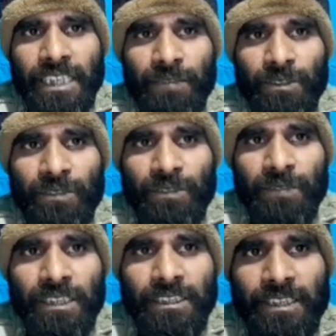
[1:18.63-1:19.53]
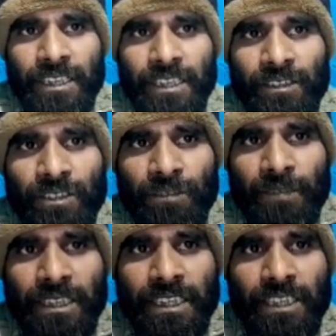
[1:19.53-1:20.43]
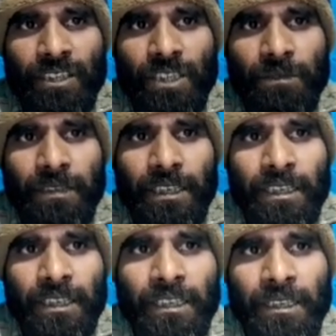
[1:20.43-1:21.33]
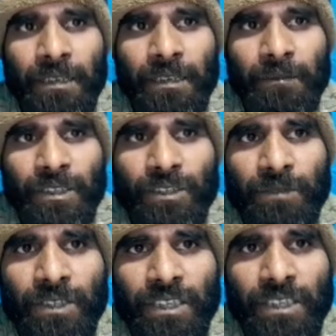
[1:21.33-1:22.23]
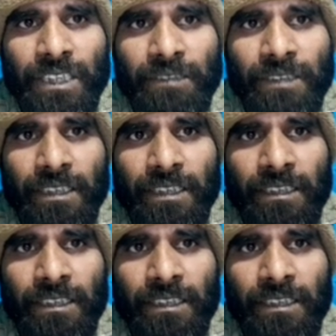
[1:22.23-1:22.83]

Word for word: চার বছর মেয়াদী স্নাতক সম্মান ডিগ্রি অথবা মেজর বিষয় হিসেবে